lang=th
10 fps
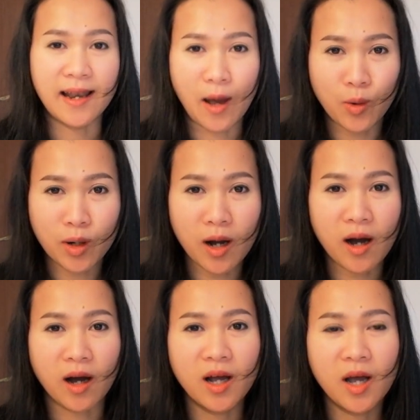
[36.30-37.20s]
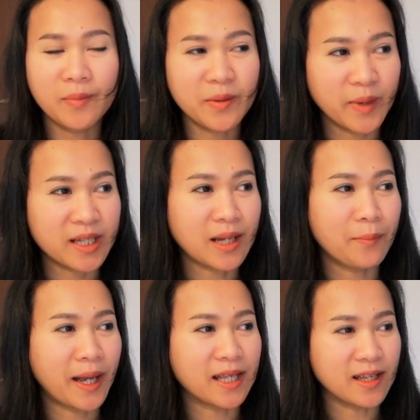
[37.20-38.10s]
แล้วก็ พี่มิกทำ
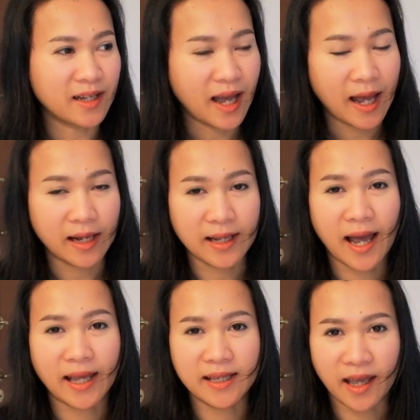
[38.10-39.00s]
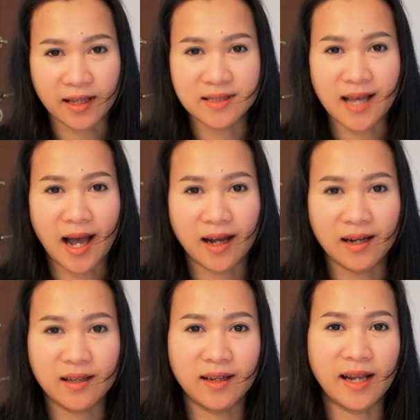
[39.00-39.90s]
ไมกินอาหารไทยเก่งจัง
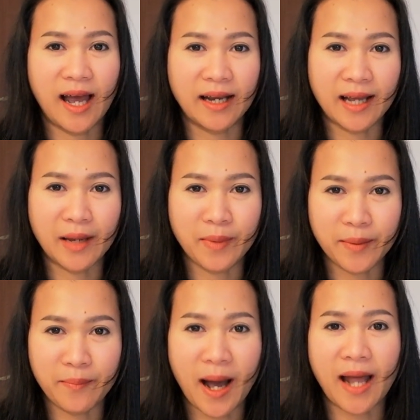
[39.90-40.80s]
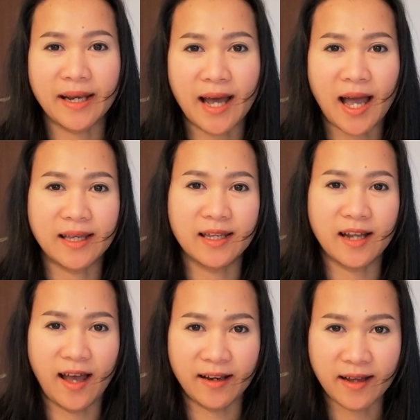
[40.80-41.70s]
กินอาหารไทยบ้านๆได้ กิน
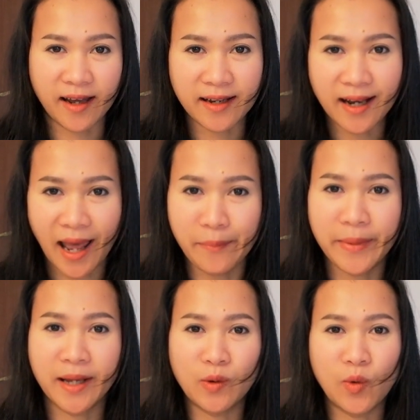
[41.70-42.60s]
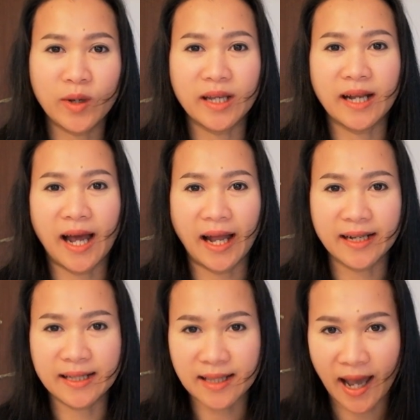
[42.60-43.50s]
อาหารไทยได้หลายเมนูกินอาหาร
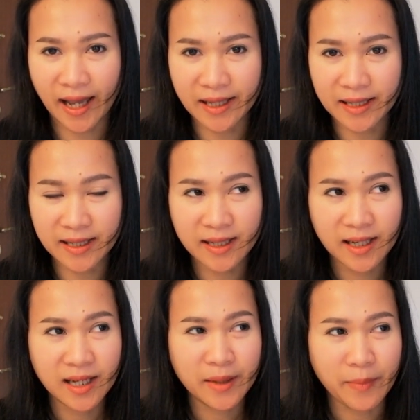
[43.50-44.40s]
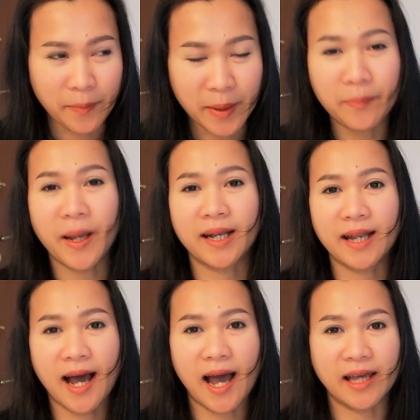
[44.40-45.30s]
ไทย แบบเผ็
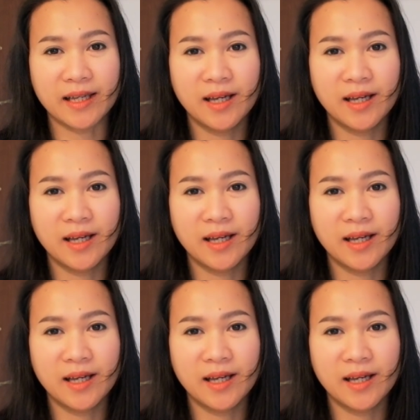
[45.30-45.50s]
ดๆได้